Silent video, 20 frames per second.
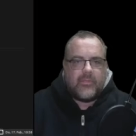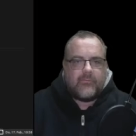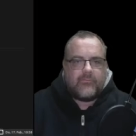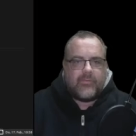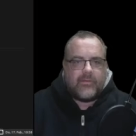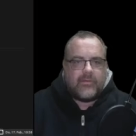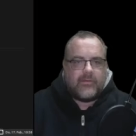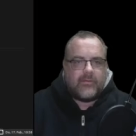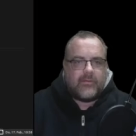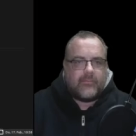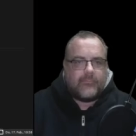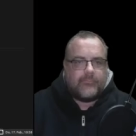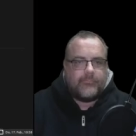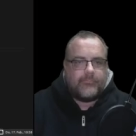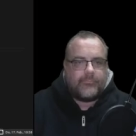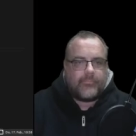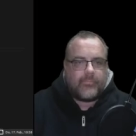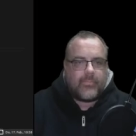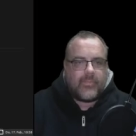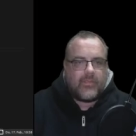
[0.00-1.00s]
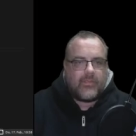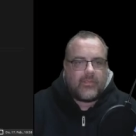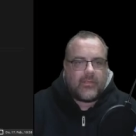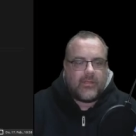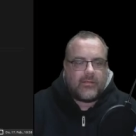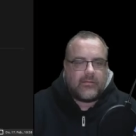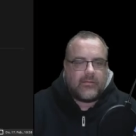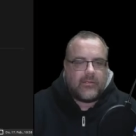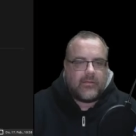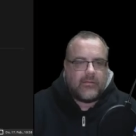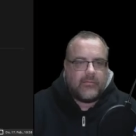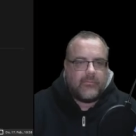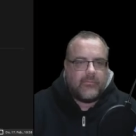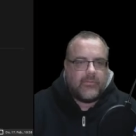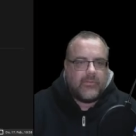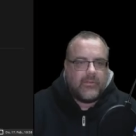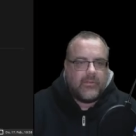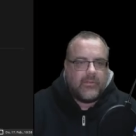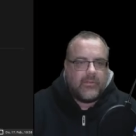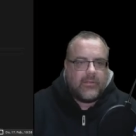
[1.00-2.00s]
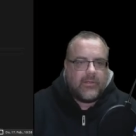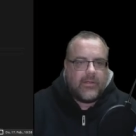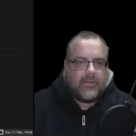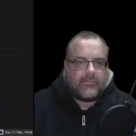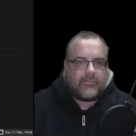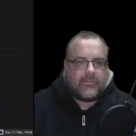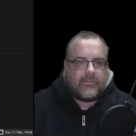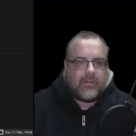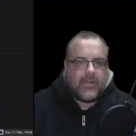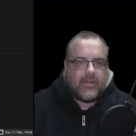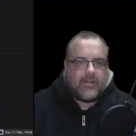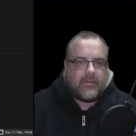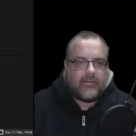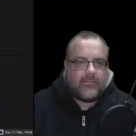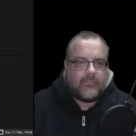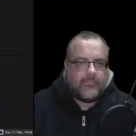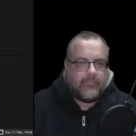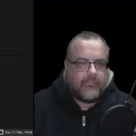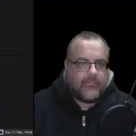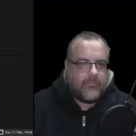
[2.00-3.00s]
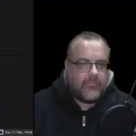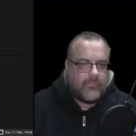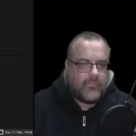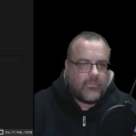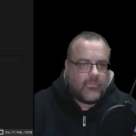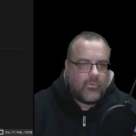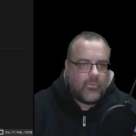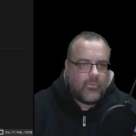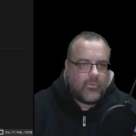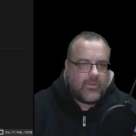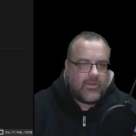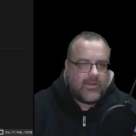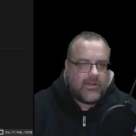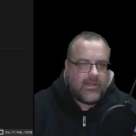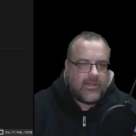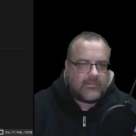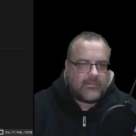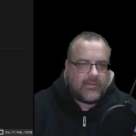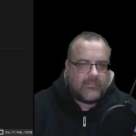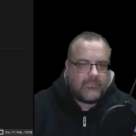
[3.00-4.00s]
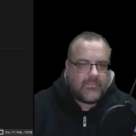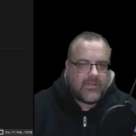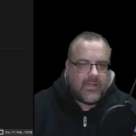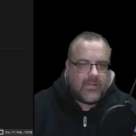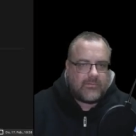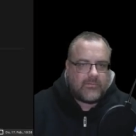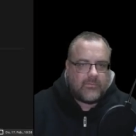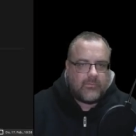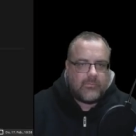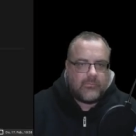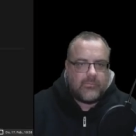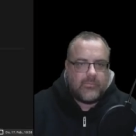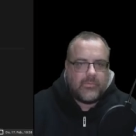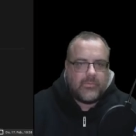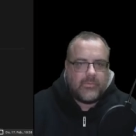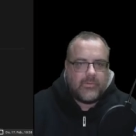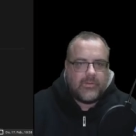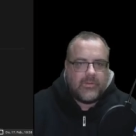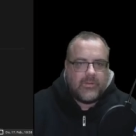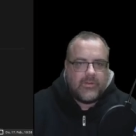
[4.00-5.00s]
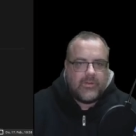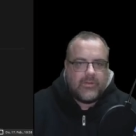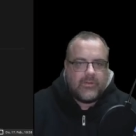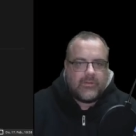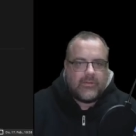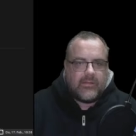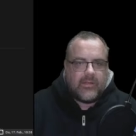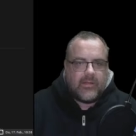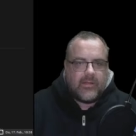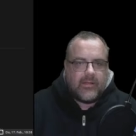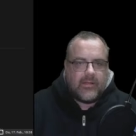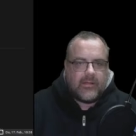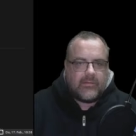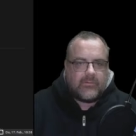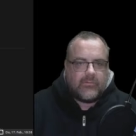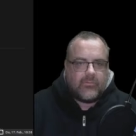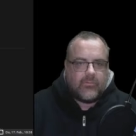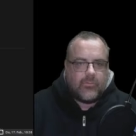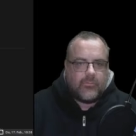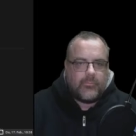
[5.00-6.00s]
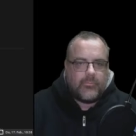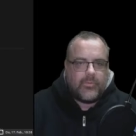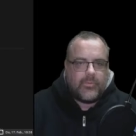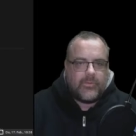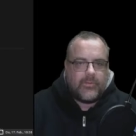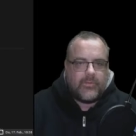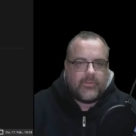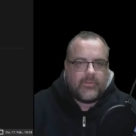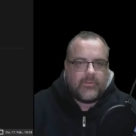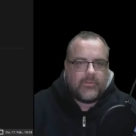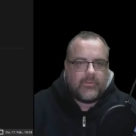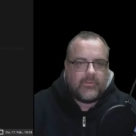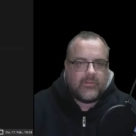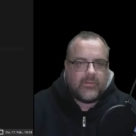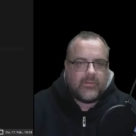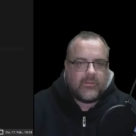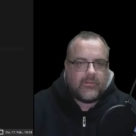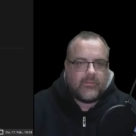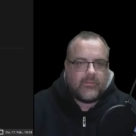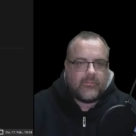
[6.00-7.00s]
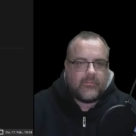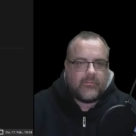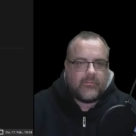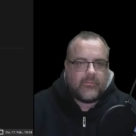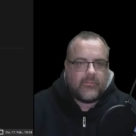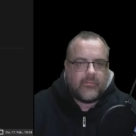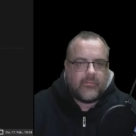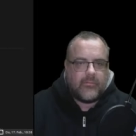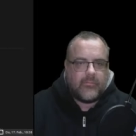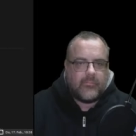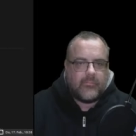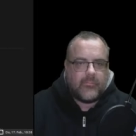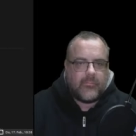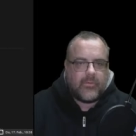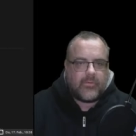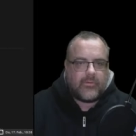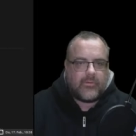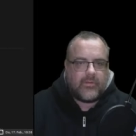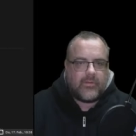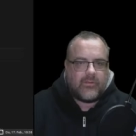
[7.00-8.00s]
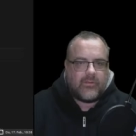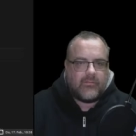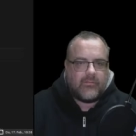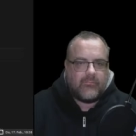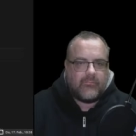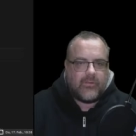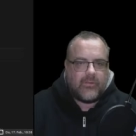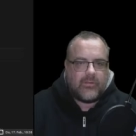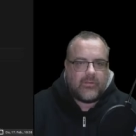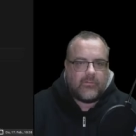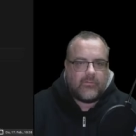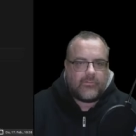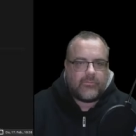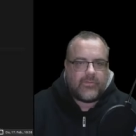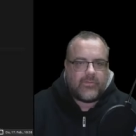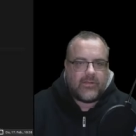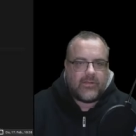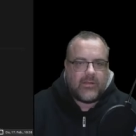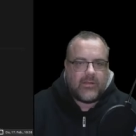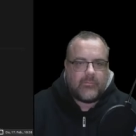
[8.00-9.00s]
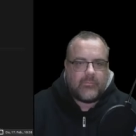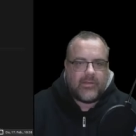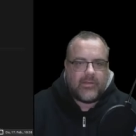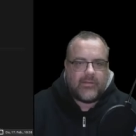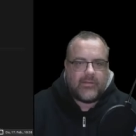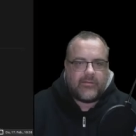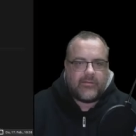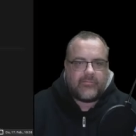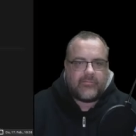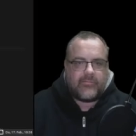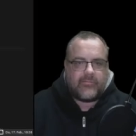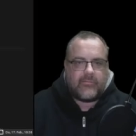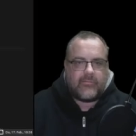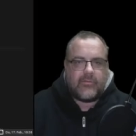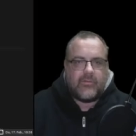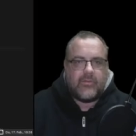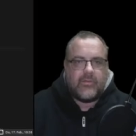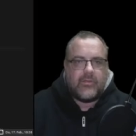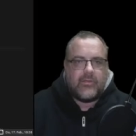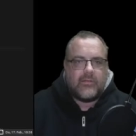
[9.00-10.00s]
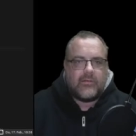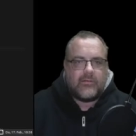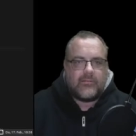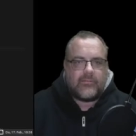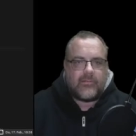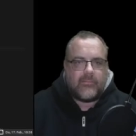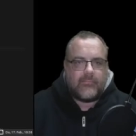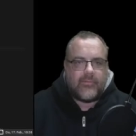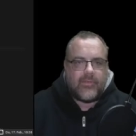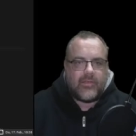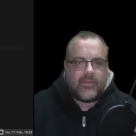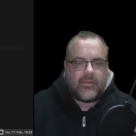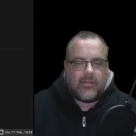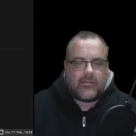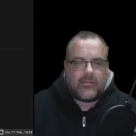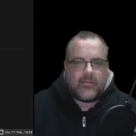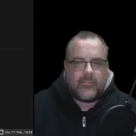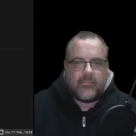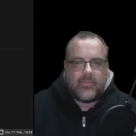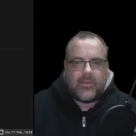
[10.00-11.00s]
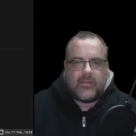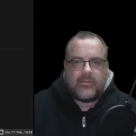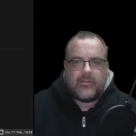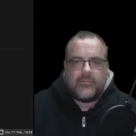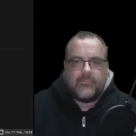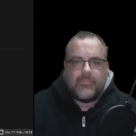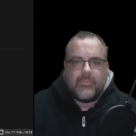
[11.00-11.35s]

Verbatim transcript: Filter. Ich kann hier also nach hochgeladenen Datum, nach Typ, ne, möchte ich Videos, Kanal, Playlists, das haben wir ja gerade gemacht.